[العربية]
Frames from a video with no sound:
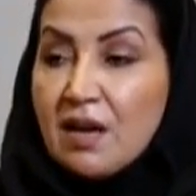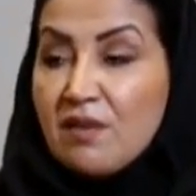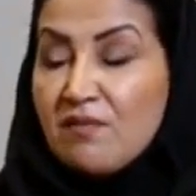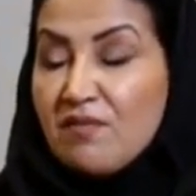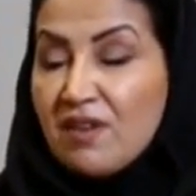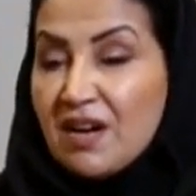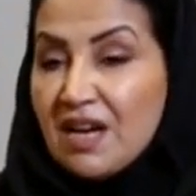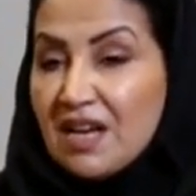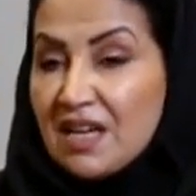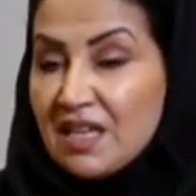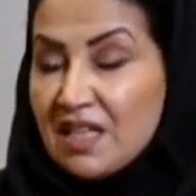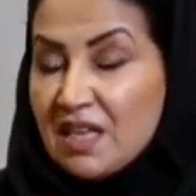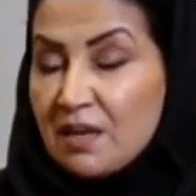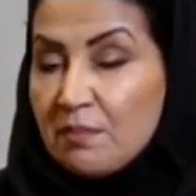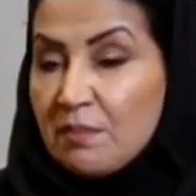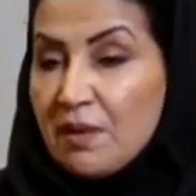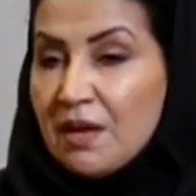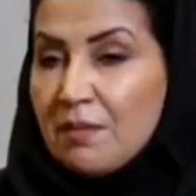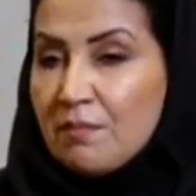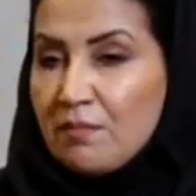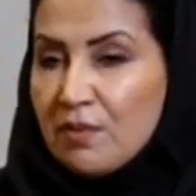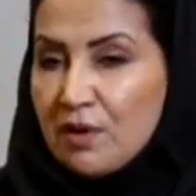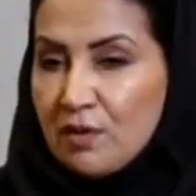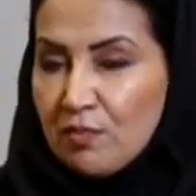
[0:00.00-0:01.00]

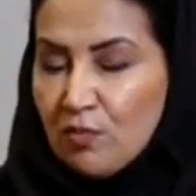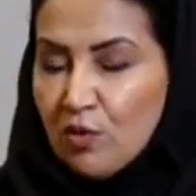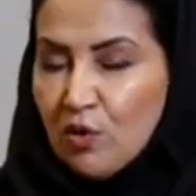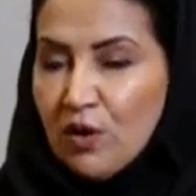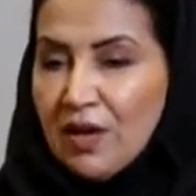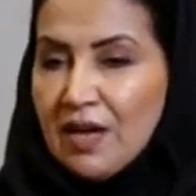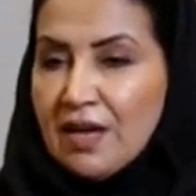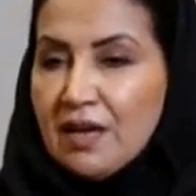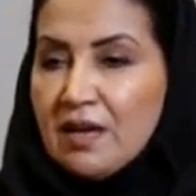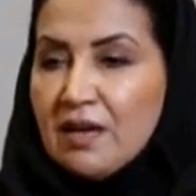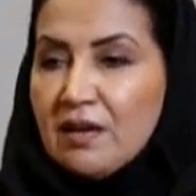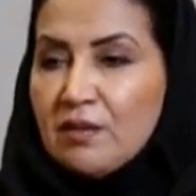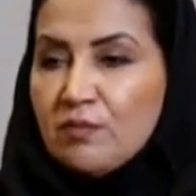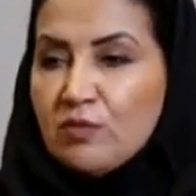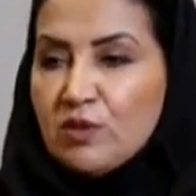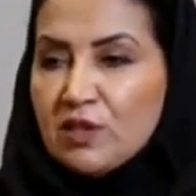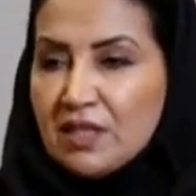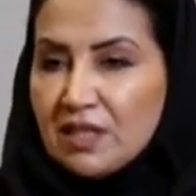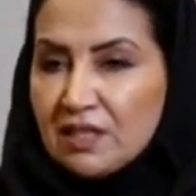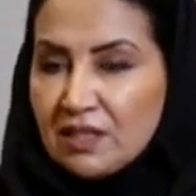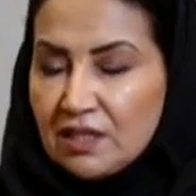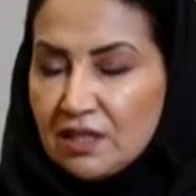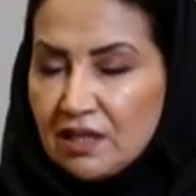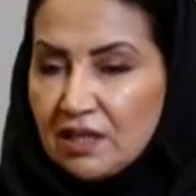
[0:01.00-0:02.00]
فالاهتمام بالمعلم
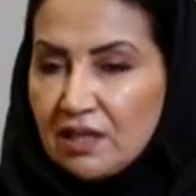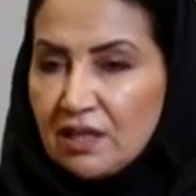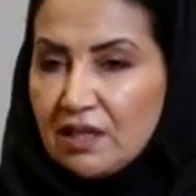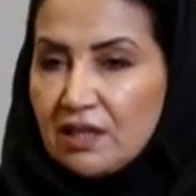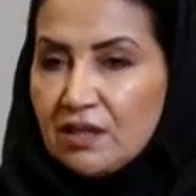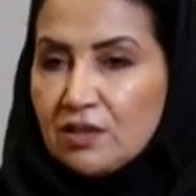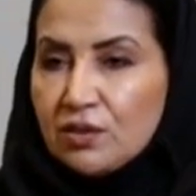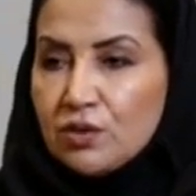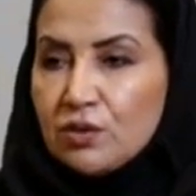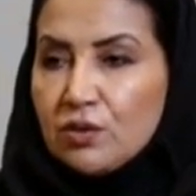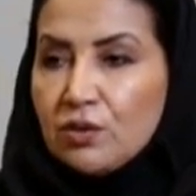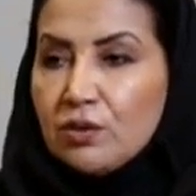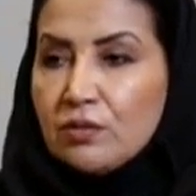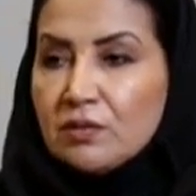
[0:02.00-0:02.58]
وتجهيزه